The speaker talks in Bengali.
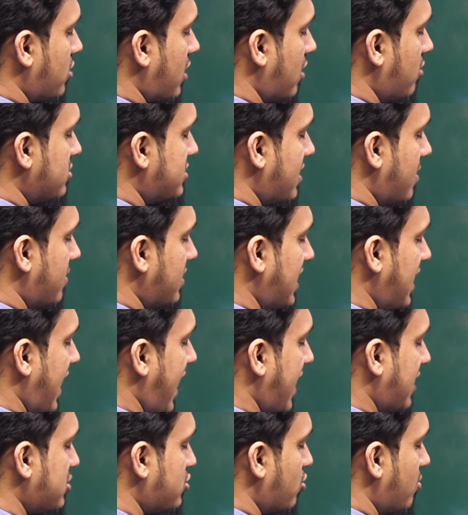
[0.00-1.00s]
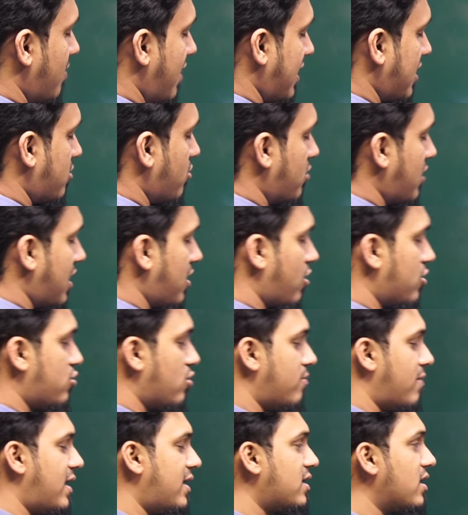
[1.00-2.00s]
টোটাল হচ্ছে আমাদের একশো মার্ক টোটাল কত
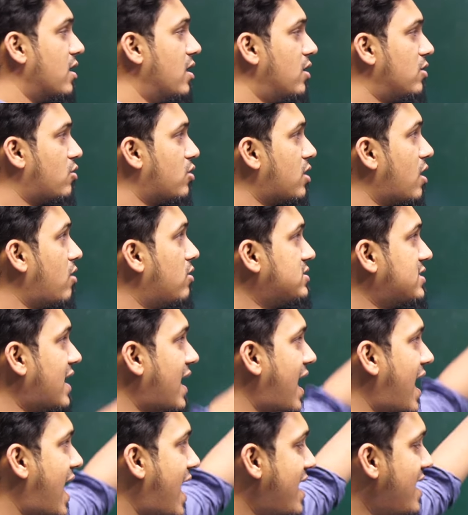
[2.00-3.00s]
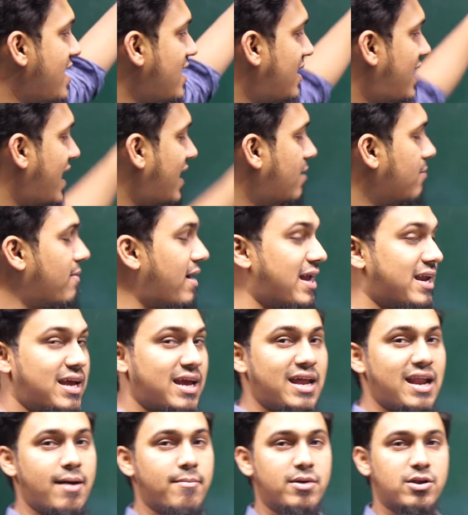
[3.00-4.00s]
মার্ক টোটাল হচ্ছে হান্ড্রেড
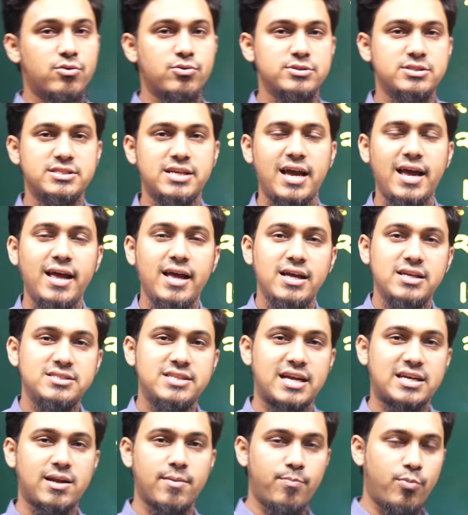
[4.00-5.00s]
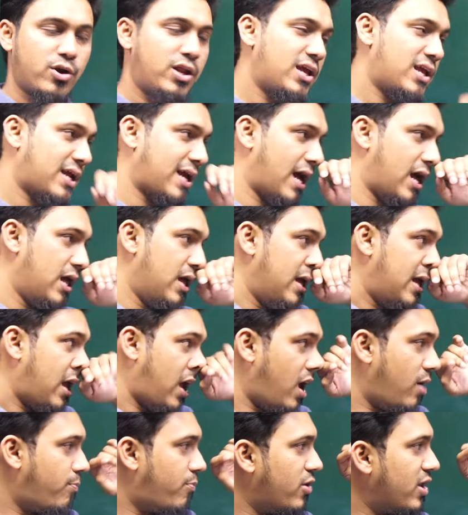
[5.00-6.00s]
মার্কের আমার হচ্ছে যে একটা পরীক্ষা
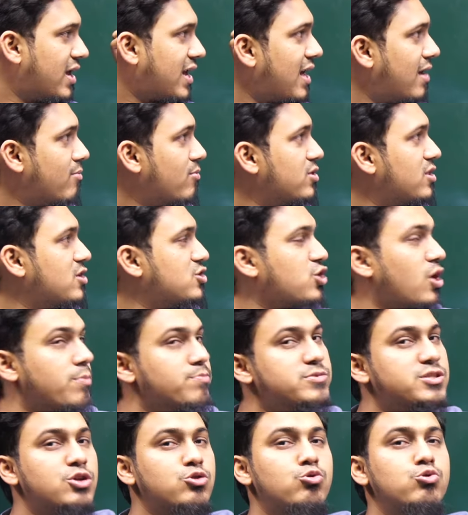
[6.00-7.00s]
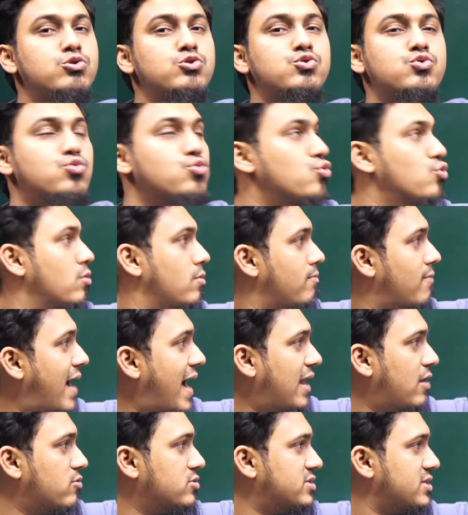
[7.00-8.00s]
এই পরীক্ষার মধ্যে সবচেয়ে দুষ্টু
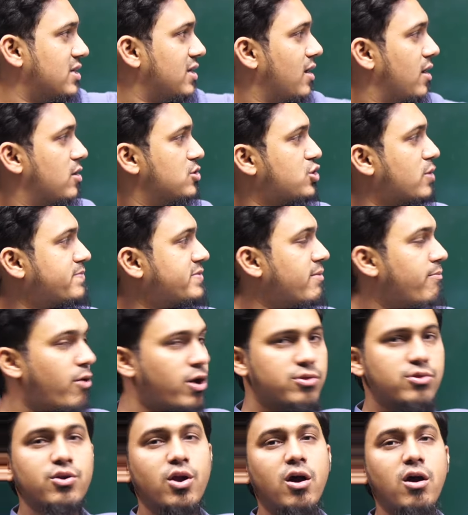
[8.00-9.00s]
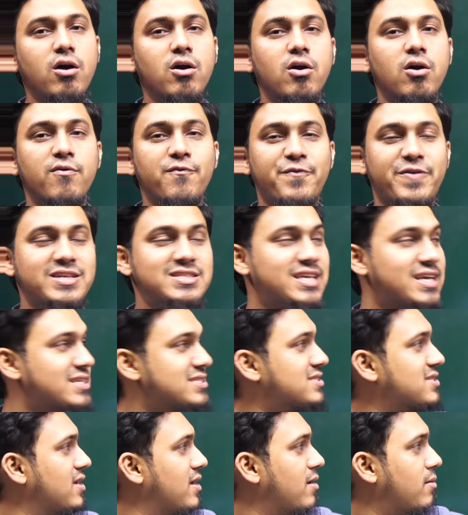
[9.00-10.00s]
বায়োলজি সবচেয়ে ভদ্র ফিজিক্স
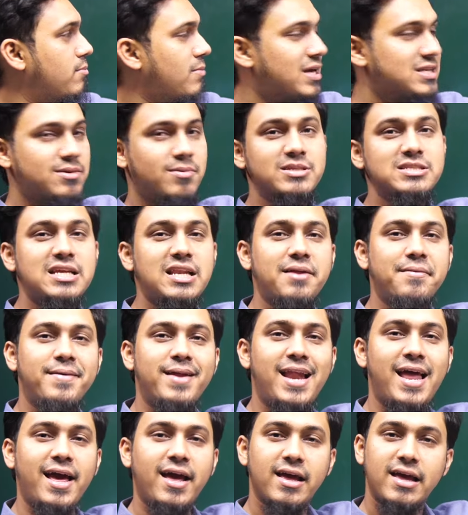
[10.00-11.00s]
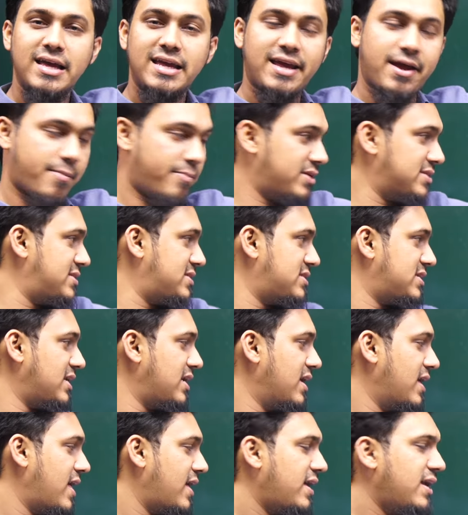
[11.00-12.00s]
মাঝামাঝি লেভেলে কেমিস্ট্রি
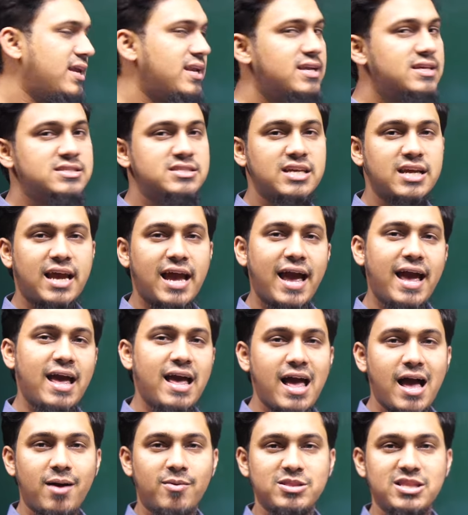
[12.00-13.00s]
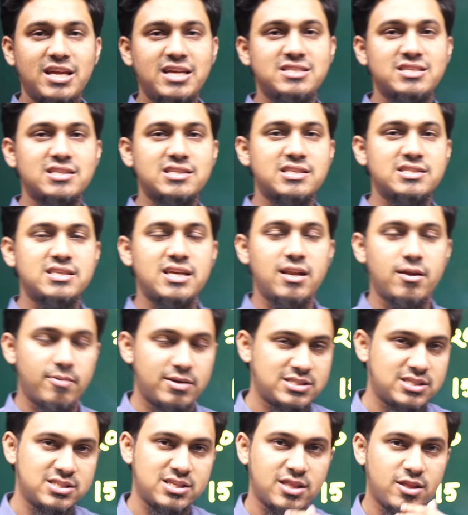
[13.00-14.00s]
ইংলিশ জিকে আমাদের এইচএসসি
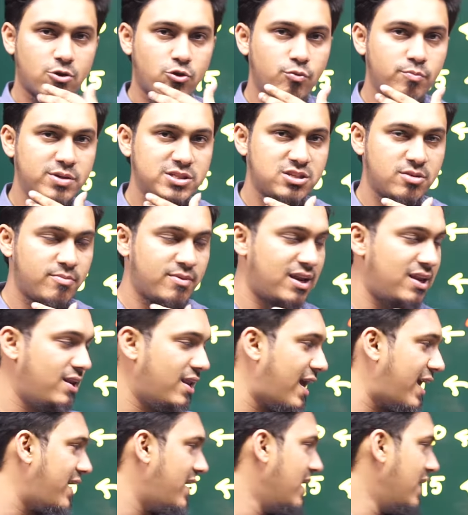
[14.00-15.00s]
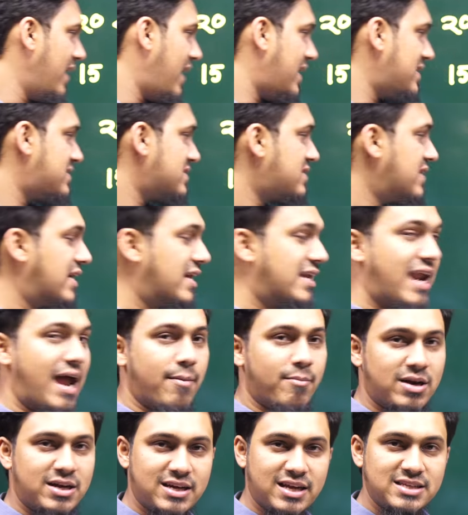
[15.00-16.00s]
সিলেবাসের সাথে খুব বেশি মিল নাই এইচএসসি
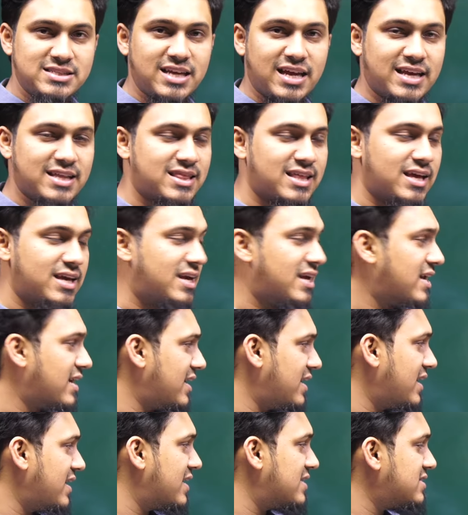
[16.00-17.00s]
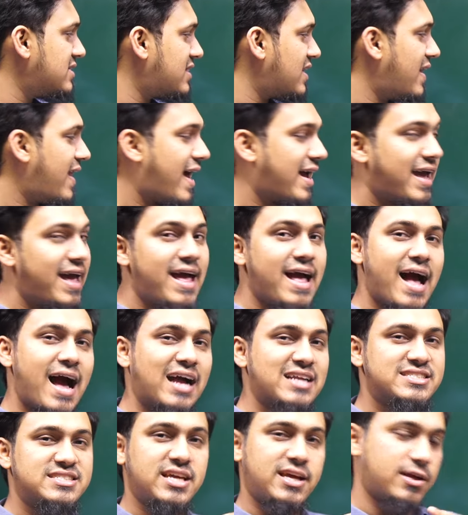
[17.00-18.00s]
গ্রামারটা জিকেতে ইংরেজিতে লাগে
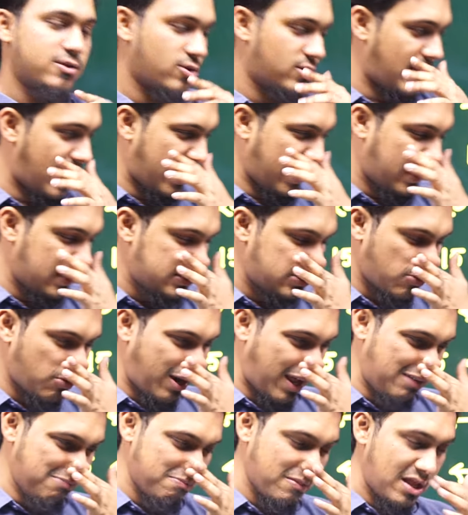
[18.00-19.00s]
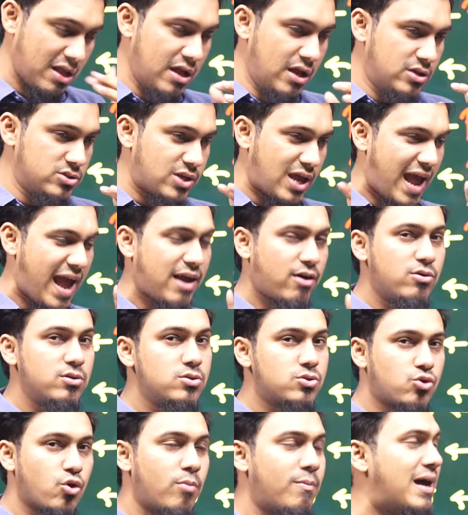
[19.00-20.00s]
আর জিকে তো ধারে কাছেও নাই তো এখন
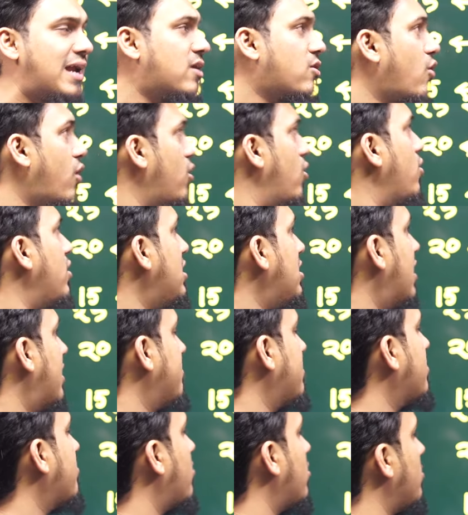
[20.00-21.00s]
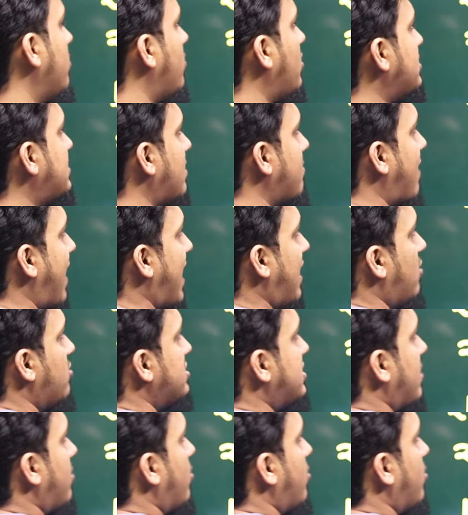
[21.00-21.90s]
তোমার করণীয় আমি বলবো যে বায়োলজি